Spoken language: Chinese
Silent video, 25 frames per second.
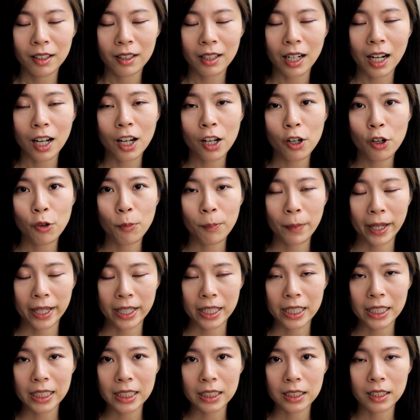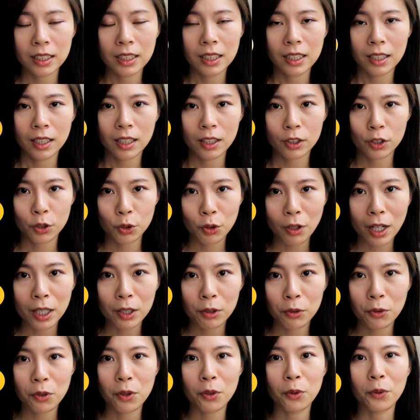然后每一个
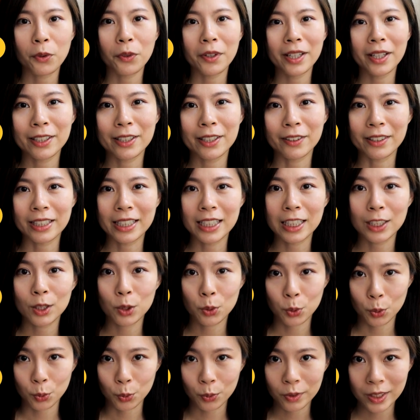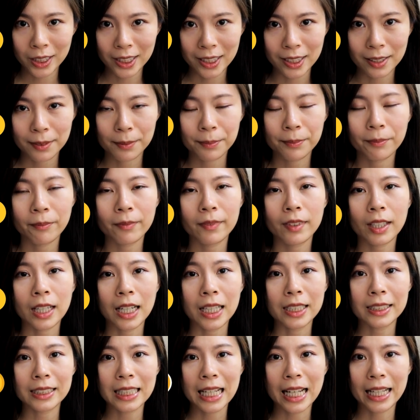段落我有一个主旨，
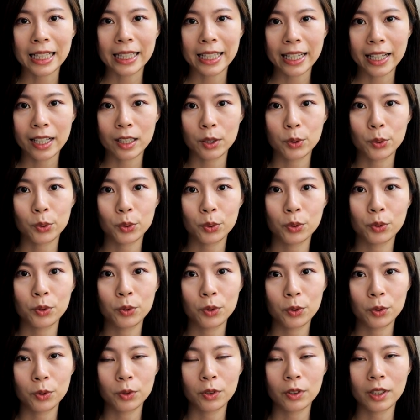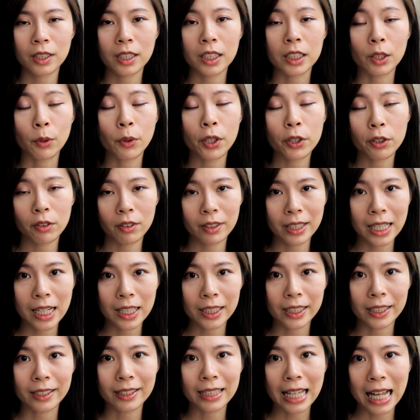然后再列出可能会用到
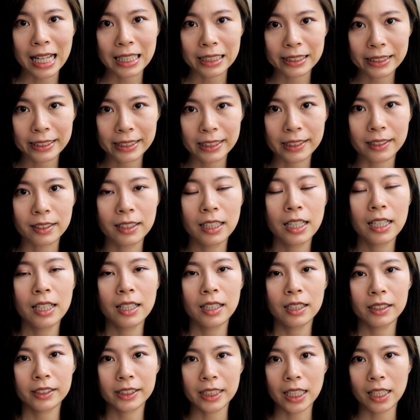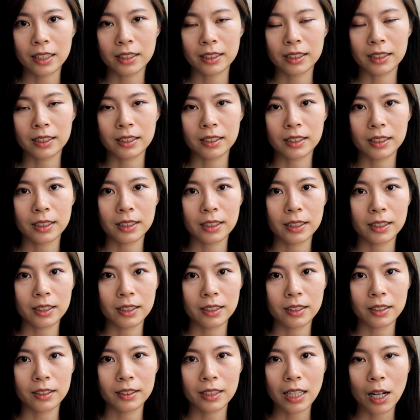的单字，这样
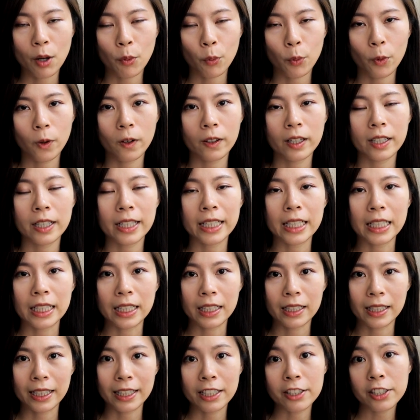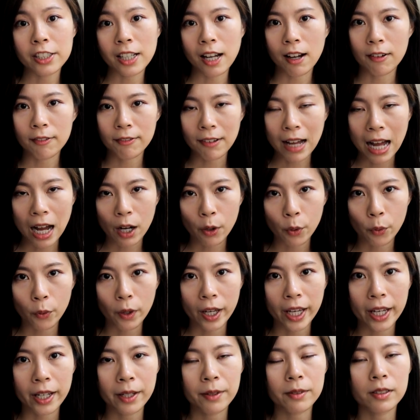子让我可以临场发
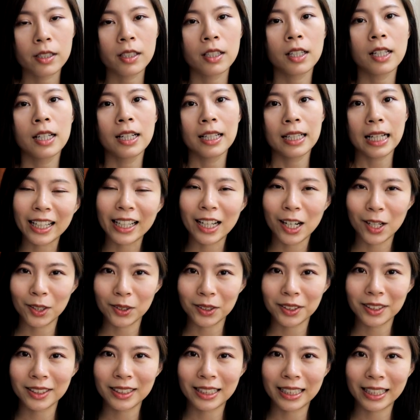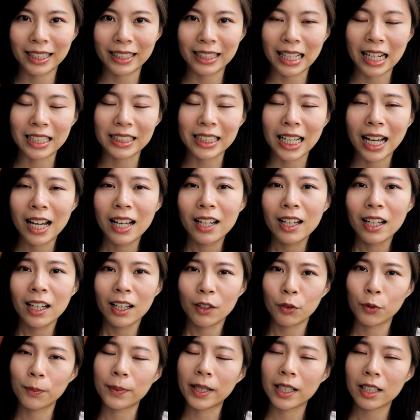挥。在考试的那个当下，
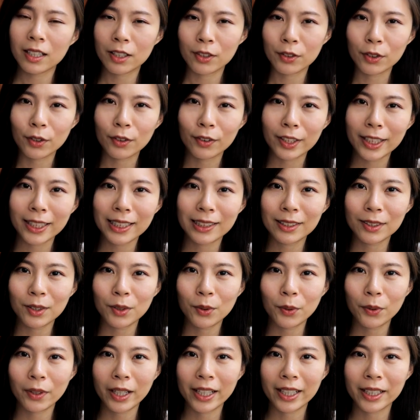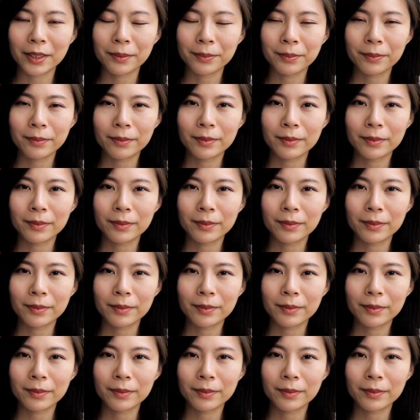我们很容易就会。